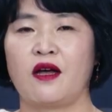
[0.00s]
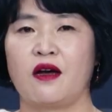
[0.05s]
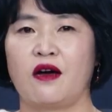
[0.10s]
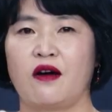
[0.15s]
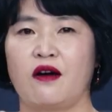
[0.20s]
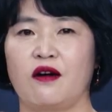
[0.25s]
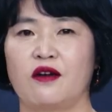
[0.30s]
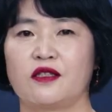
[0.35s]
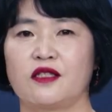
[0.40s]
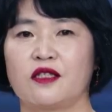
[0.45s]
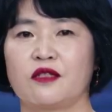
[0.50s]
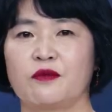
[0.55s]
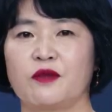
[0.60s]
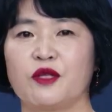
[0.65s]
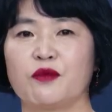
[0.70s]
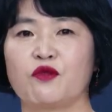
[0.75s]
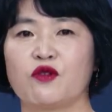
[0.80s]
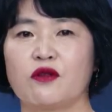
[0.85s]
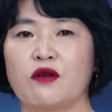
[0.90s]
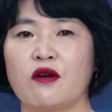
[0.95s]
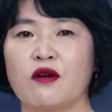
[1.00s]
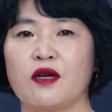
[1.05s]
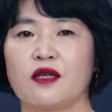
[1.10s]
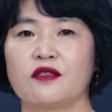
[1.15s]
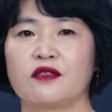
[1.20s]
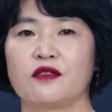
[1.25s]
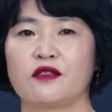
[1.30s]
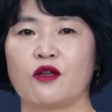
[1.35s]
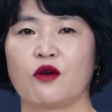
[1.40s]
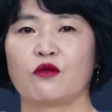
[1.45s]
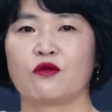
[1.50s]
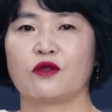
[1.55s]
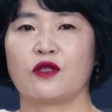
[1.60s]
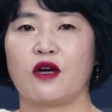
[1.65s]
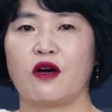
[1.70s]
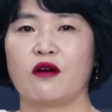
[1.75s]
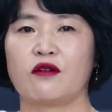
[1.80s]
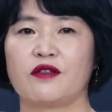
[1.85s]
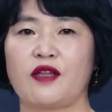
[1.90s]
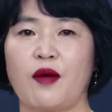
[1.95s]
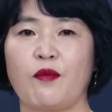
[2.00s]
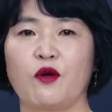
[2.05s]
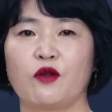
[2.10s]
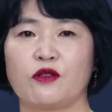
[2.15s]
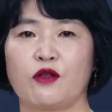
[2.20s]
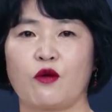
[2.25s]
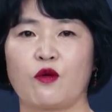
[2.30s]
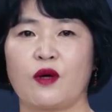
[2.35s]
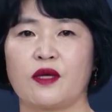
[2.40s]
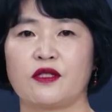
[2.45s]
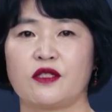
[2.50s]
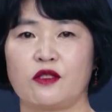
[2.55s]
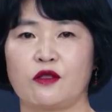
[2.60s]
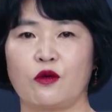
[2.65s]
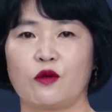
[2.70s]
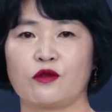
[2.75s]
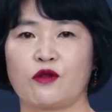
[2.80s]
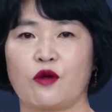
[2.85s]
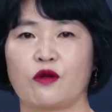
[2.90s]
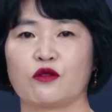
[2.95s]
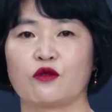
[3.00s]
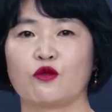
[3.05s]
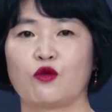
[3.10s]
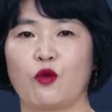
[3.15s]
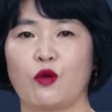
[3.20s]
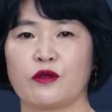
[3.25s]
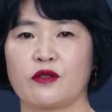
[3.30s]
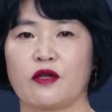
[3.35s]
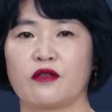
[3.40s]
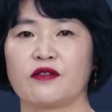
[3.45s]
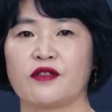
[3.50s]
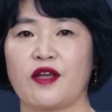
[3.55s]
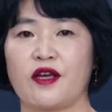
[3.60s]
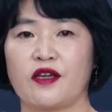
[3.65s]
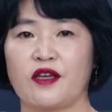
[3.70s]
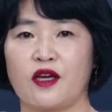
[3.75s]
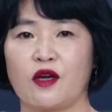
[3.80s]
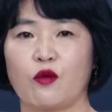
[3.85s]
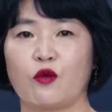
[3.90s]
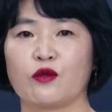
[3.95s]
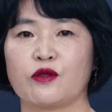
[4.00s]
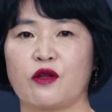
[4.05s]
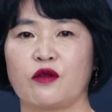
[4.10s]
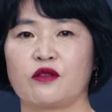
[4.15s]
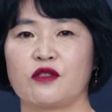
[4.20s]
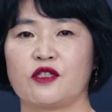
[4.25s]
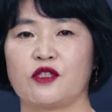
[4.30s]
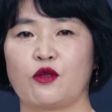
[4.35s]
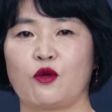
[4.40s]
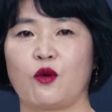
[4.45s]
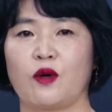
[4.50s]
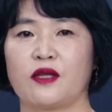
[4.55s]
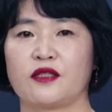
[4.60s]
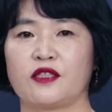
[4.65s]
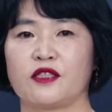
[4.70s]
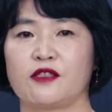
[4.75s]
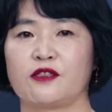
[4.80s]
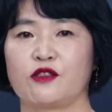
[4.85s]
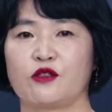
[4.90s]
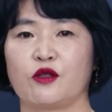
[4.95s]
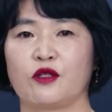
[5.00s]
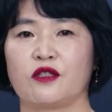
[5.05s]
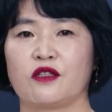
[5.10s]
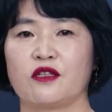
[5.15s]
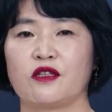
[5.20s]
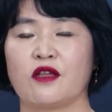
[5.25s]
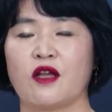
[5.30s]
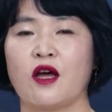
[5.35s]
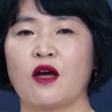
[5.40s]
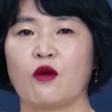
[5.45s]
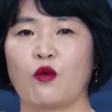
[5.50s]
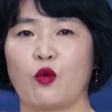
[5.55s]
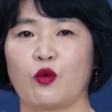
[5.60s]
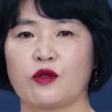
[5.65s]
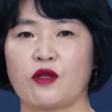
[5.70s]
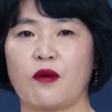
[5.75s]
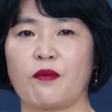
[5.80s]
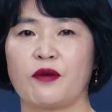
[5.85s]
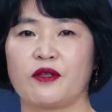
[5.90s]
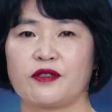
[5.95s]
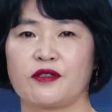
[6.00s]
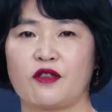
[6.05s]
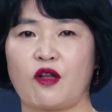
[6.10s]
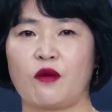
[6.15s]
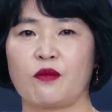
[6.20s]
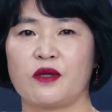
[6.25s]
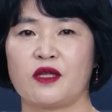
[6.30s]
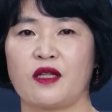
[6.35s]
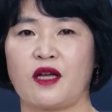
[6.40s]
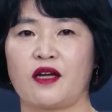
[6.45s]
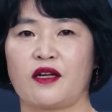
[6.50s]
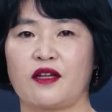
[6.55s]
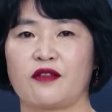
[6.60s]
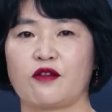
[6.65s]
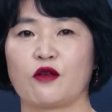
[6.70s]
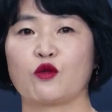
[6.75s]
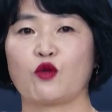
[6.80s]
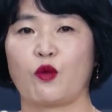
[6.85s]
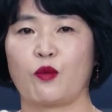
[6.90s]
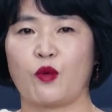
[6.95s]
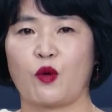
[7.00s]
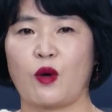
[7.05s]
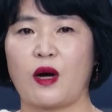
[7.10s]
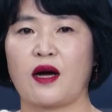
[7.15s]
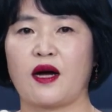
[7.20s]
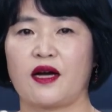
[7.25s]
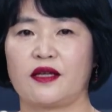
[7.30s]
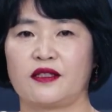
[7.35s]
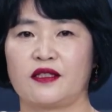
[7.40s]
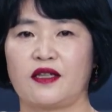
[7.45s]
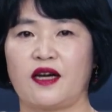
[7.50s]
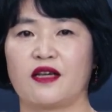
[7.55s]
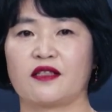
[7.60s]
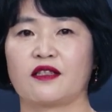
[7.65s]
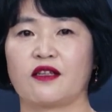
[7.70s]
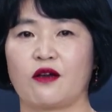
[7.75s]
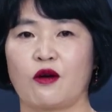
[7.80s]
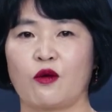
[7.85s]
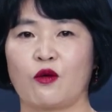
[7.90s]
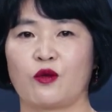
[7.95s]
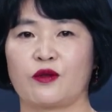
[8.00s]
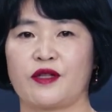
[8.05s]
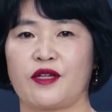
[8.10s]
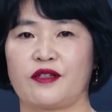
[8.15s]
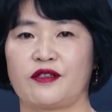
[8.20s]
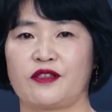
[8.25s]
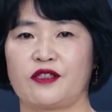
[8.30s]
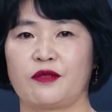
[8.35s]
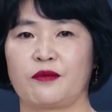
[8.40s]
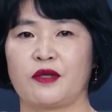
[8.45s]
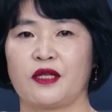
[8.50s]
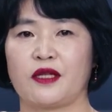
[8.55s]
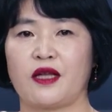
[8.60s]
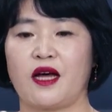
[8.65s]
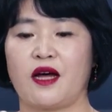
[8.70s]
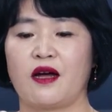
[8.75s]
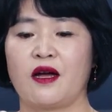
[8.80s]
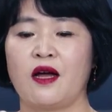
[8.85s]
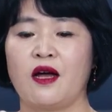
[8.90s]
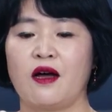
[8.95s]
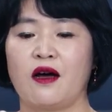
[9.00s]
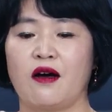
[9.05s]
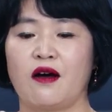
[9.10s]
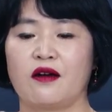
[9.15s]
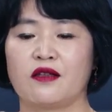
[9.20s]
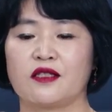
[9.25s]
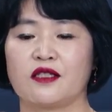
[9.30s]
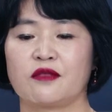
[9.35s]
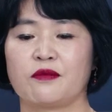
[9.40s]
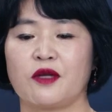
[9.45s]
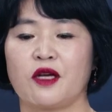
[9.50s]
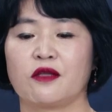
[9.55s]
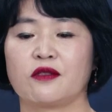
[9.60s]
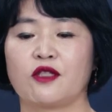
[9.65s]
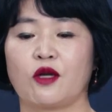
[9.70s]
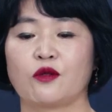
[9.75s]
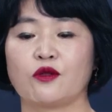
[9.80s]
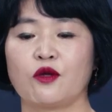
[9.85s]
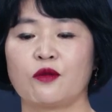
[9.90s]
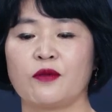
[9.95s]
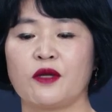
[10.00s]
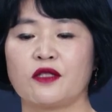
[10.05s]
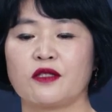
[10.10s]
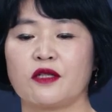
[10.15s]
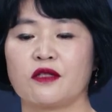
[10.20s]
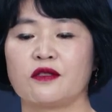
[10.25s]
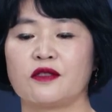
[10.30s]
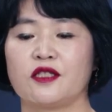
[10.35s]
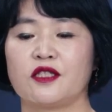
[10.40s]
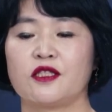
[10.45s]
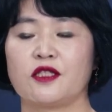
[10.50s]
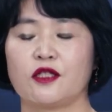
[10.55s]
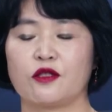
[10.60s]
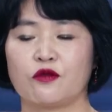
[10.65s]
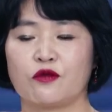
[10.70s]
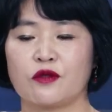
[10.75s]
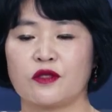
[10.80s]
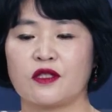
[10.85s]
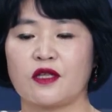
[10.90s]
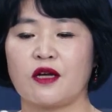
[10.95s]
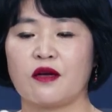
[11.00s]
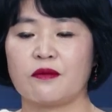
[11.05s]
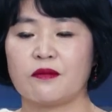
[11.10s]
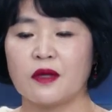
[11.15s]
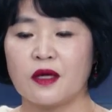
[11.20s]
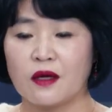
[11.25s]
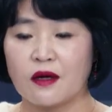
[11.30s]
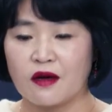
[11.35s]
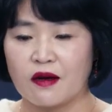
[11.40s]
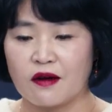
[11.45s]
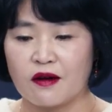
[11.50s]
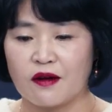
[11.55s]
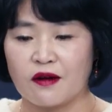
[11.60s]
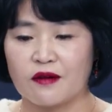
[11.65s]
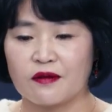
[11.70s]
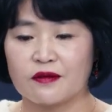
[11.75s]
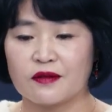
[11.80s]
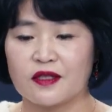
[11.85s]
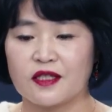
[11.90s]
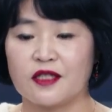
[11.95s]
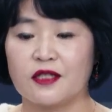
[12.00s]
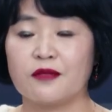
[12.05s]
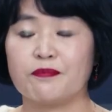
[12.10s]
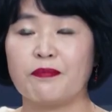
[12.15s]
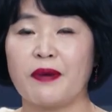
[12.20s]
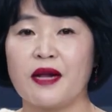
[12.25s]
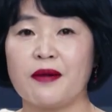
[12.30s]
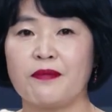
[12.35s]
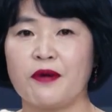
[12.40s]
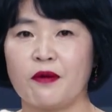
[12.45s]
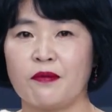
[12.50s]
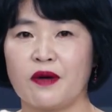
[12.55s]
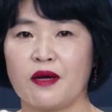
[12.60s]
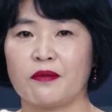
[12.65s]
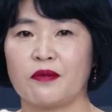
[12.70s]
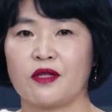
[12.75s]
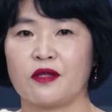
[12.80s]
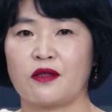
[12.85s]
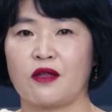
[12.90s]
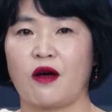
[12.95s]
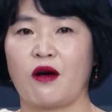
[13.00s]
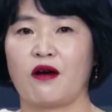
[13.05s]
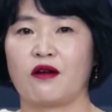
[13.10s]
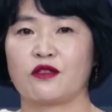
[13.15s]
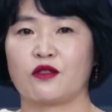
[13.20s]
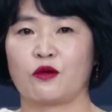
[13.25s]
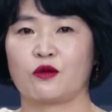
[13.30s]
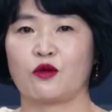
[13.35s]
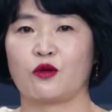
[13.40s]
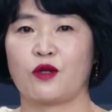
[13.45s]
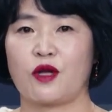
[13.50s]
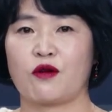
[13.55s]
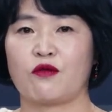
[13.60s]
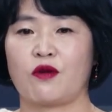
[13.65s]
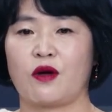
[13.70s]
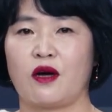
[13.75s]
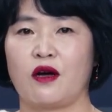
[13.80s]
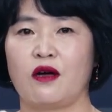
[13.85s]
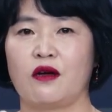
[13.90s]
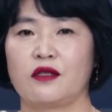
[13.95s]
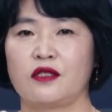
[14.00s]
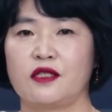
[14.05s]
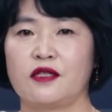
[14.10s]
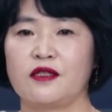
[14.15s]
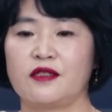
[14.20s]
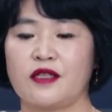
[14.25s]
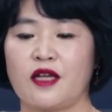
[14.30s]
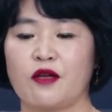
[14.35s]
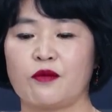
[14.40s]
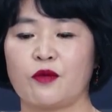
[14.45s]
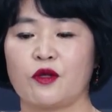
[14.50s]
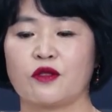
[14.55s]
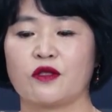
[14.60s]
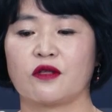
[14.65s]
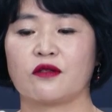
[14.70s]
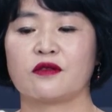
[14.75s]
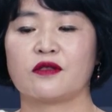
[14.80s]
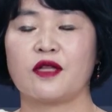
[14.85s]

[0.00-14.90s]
어, 지금 이 물건 같은 경우는요, 3호선과 7호선, 9호선, 3개 호선을 이용하실 수 있는 고속버스 터미널에서 도보가 가능한 그런 곳에 있습니다. 어, 지금 전용 면적은 29.28평방미터 어, 정도 되고요. 실상 면적은